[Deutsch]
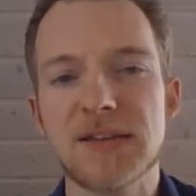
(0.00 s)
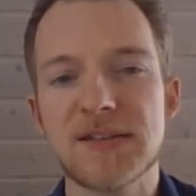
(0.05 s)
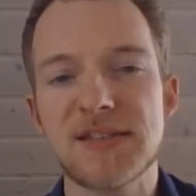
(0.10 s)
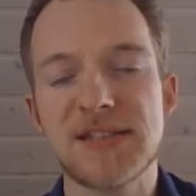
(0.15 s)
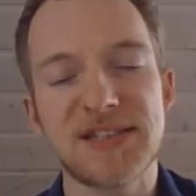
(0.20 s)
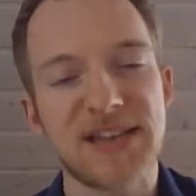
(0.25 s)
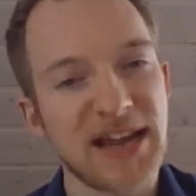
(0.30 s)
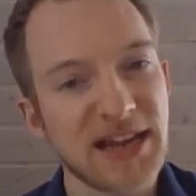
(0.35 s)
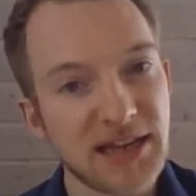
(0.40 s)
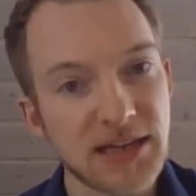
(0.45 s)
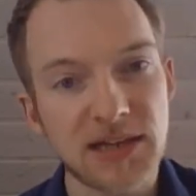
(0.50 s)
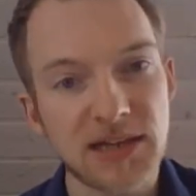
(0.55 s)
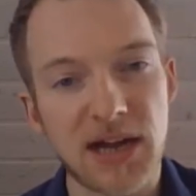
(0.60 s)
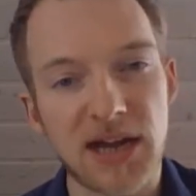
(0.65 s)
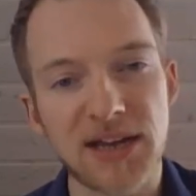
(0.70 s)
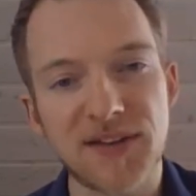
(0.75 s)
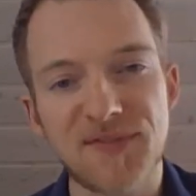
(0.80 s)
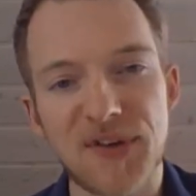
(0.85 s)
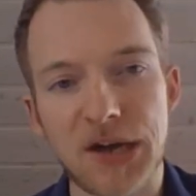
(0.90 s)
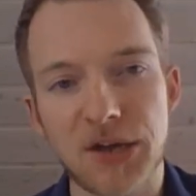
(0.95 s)
Sie denken
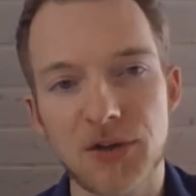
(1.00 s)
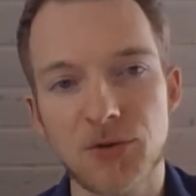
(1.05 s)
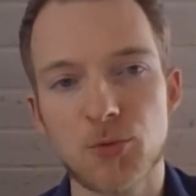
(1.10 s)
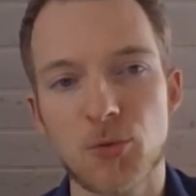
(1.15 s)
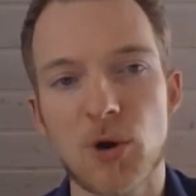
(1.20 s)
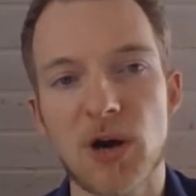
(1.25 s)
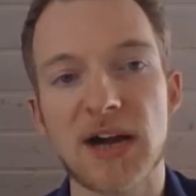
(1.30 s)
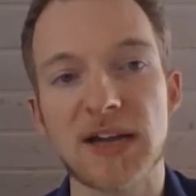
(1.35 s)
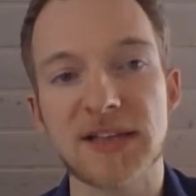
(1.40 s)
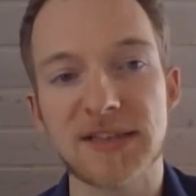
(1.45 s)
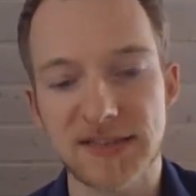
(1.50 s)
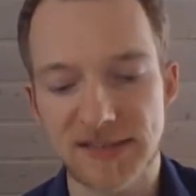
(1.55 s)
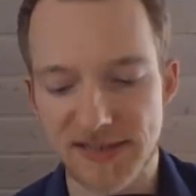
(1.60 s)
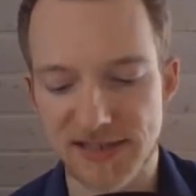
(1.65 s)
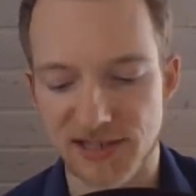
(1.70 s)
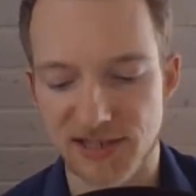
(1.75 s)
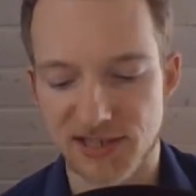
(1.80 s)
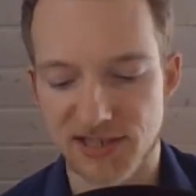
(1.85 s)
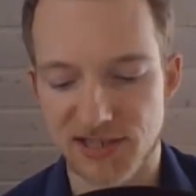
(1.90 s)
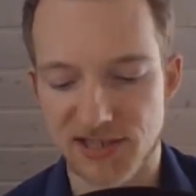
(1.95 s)
einfach nur an
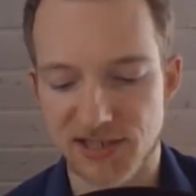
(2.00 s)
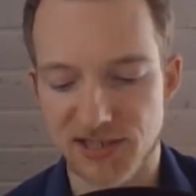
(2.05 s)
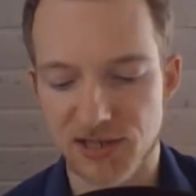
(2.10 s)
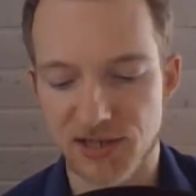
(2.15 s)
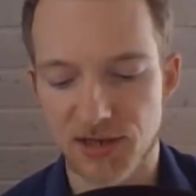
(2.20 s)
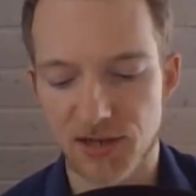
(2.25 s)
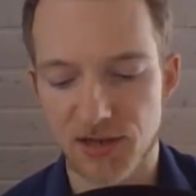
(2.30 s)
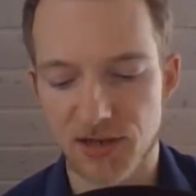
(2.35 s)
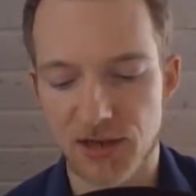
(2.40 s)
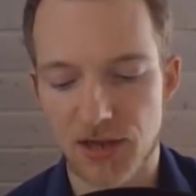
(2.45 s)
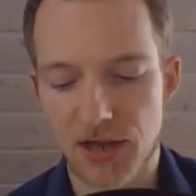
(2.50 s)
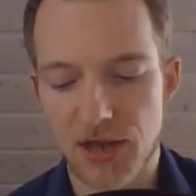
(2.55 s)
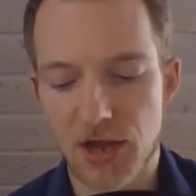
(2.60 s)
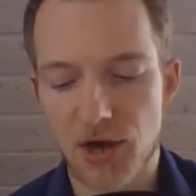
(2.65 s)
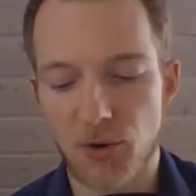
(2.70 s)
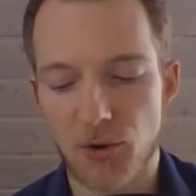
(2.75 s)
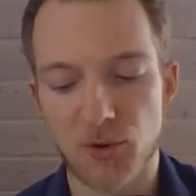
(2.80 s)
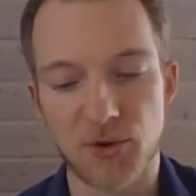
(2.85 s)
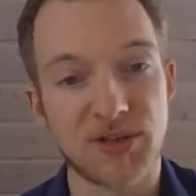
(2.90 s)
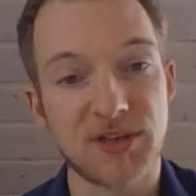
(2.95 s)
sich
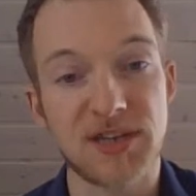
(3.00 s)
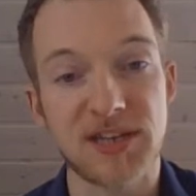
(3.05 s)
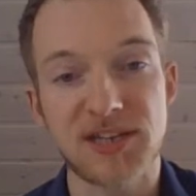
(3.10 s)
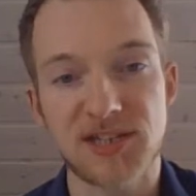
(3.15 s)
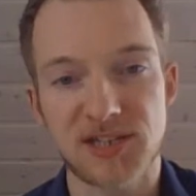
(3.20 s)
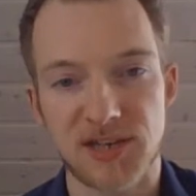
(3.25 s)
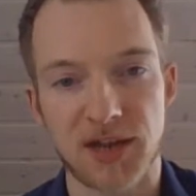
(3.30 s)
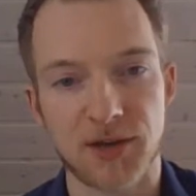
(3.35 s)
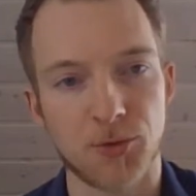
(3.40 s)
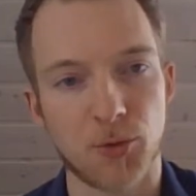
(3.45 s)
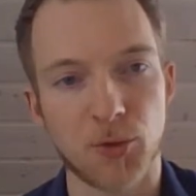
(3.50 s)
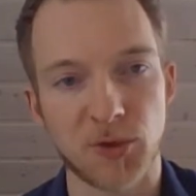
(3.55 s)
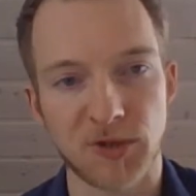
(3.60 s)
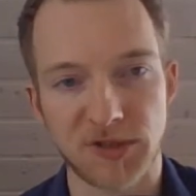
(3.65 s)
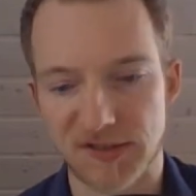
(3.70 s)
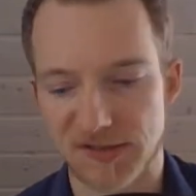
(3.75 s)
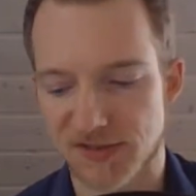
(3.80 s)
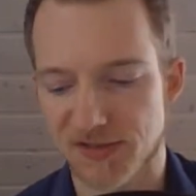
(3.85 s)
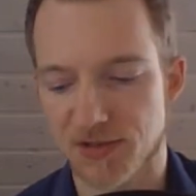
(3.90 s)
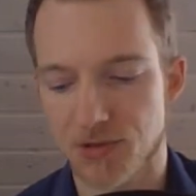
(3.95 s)
und nicht an
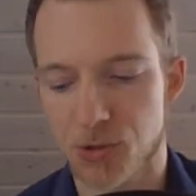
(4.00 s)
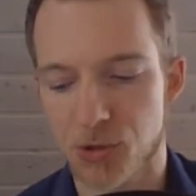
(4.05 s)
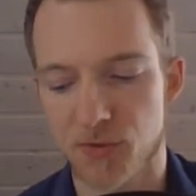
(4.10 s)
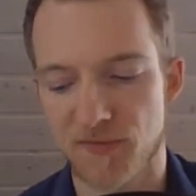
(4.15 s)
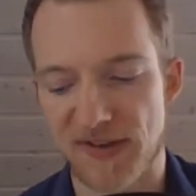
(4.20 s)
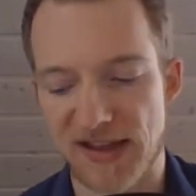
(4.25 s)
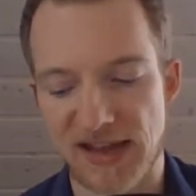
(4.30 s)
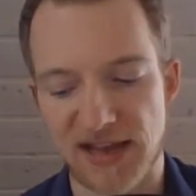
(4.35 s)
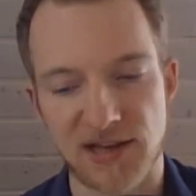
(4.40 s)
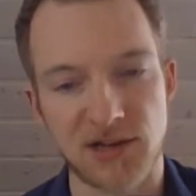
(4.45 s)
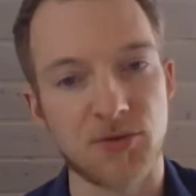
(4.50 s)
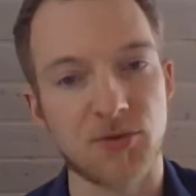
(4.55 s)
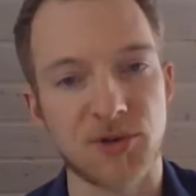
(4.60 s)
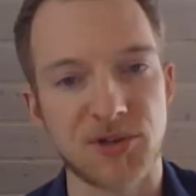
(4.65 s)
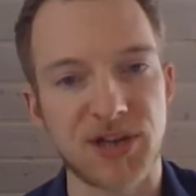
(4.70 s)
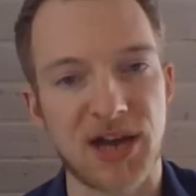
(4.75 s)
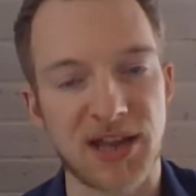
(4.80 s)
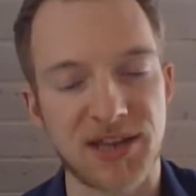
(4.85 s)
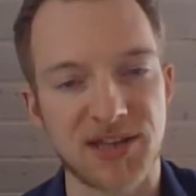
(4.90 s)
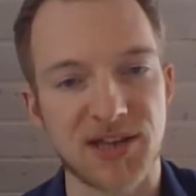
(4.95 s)
uns, Schwäne
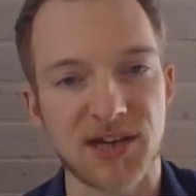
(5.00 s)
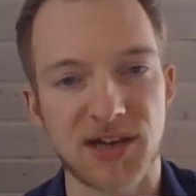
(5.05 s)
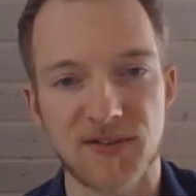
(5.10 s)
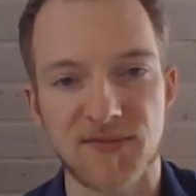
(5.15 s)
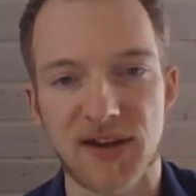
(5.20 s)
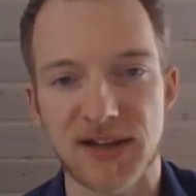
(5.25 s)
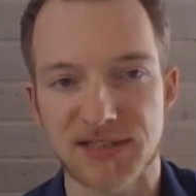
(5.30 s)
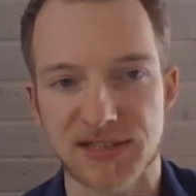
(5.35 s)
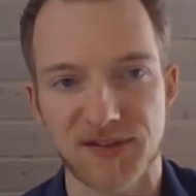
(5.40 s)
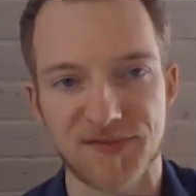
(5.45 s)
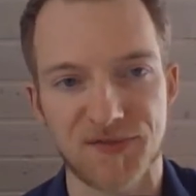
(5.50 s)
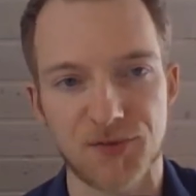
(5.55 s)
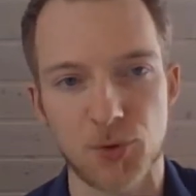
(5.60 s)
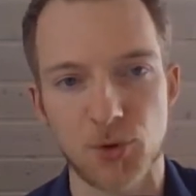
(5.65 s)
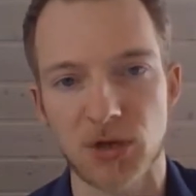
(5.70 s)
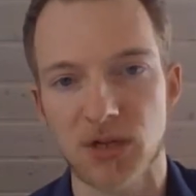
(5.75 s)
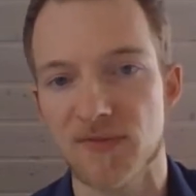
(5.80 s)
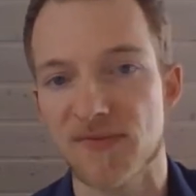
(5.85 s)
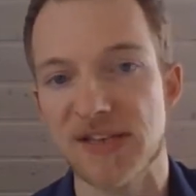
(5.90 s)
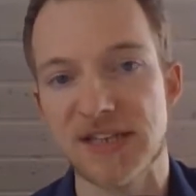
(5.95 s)
und andere
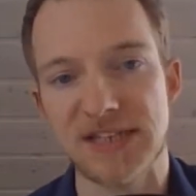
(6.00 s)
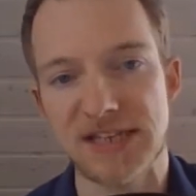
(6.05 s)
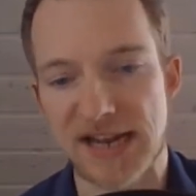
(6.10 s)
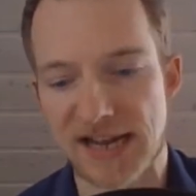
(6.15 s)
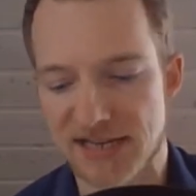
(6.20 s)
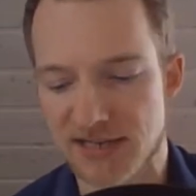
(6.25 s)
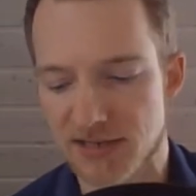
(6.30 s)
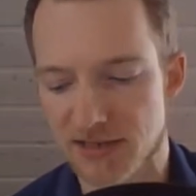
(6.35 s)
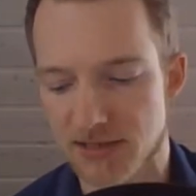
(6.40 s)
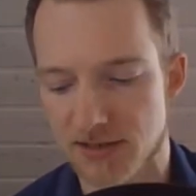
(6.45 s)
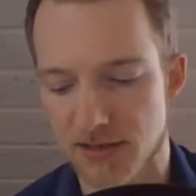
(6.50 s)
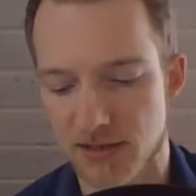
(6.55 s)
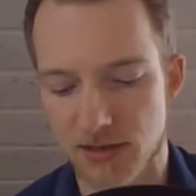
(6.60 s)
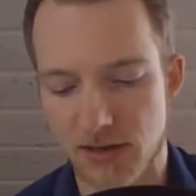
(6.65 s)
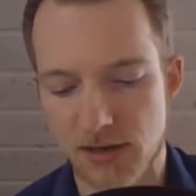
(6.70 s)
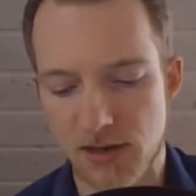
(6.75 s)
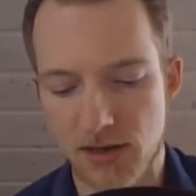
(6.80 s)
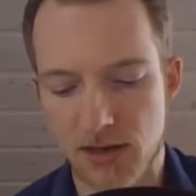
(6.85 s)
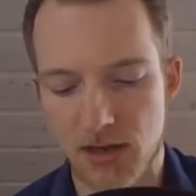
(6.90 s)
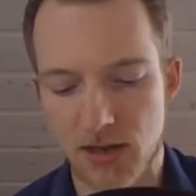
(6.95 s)
Wasservögel wie die
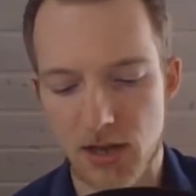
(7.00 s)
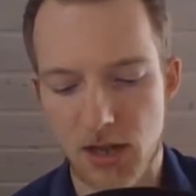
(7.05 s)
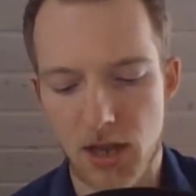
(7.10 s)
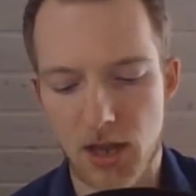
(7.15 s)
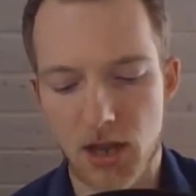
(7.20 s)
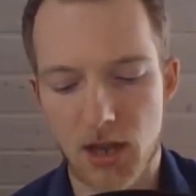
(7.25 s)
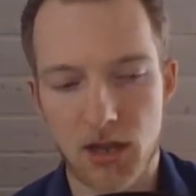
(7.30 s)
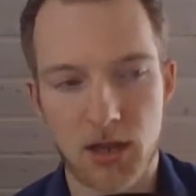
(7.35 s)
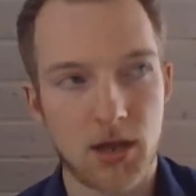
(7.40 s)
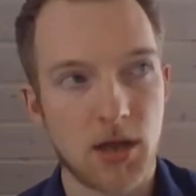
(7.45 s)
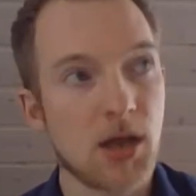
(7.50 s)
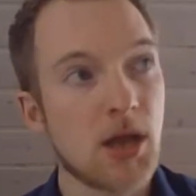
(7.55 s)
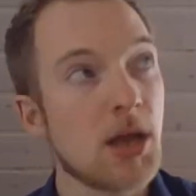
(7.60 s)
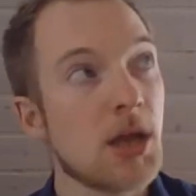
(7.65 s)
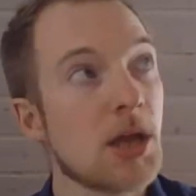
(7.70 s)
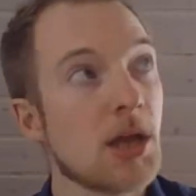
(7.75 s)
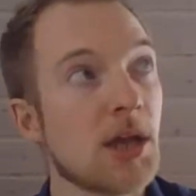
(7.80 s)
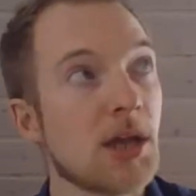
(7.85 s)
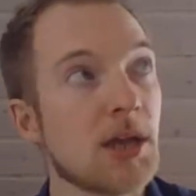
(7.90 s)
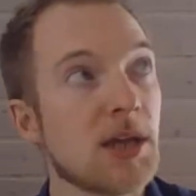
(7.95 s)
Enten.
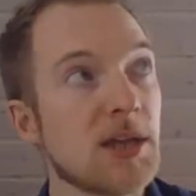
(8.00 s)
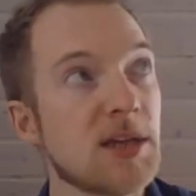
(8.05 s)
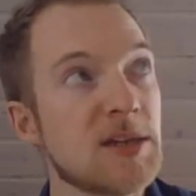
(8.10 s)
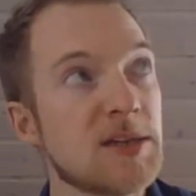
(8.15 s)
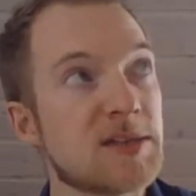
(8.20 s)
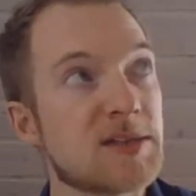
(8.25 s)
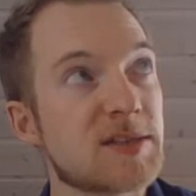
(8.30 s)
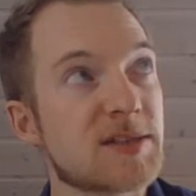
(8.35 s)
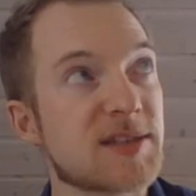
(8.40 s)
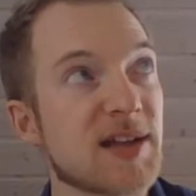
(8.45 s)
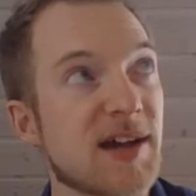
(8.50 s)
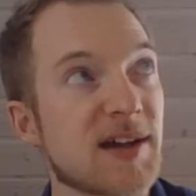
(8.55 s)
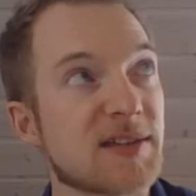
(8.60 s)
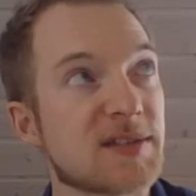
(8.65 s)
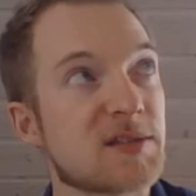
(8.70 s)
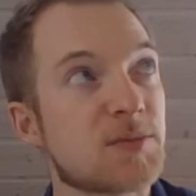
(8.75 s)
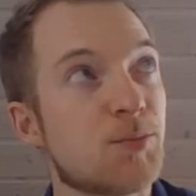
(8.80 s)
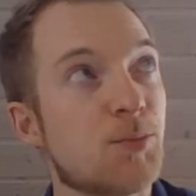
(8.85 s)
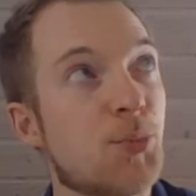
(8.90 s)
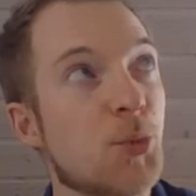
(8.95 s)
Ist
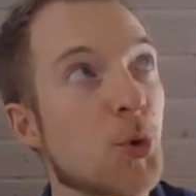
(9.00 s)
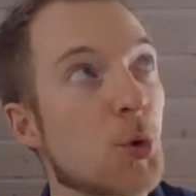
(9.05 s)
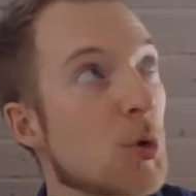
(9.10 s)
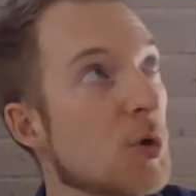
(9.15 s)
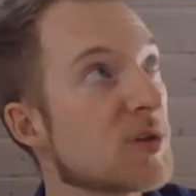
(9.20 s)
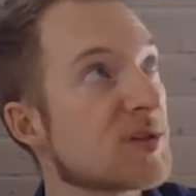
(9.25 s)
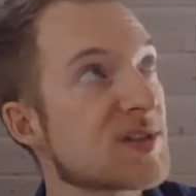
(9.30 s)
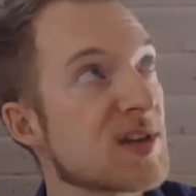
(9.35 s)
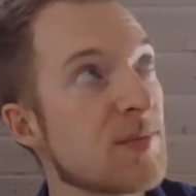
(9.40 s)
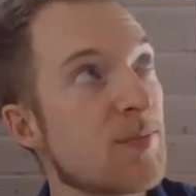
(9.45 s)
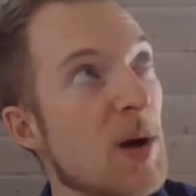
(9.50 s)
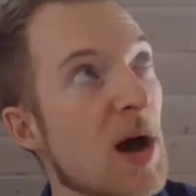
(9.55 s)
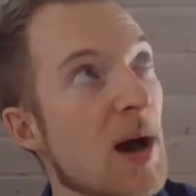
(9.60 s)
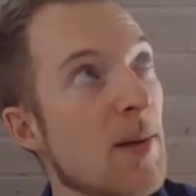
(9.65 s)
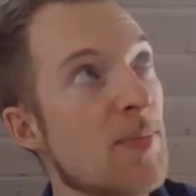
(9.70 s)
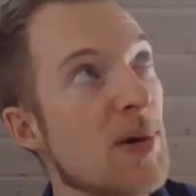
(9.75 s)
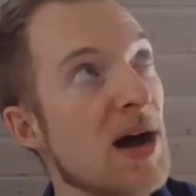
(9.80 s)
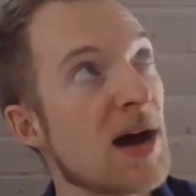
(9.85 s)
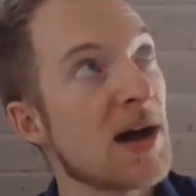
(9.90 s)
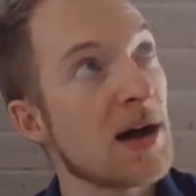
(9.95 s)
das böse,
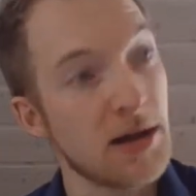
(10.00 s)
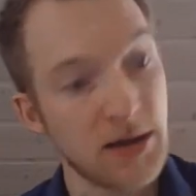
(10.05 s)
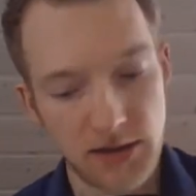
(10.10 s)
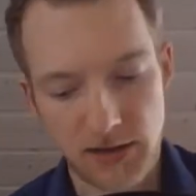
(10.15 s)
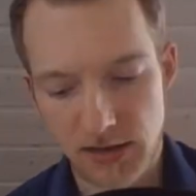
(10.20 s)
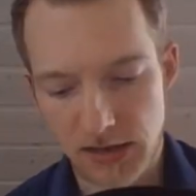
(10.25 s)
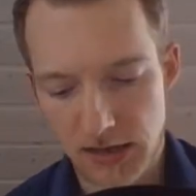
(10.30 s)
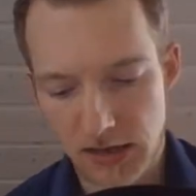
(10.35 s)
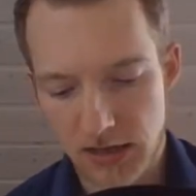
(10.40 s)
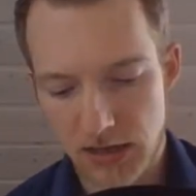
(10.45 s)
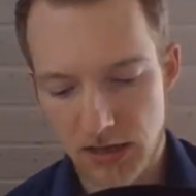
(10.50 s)
Papa?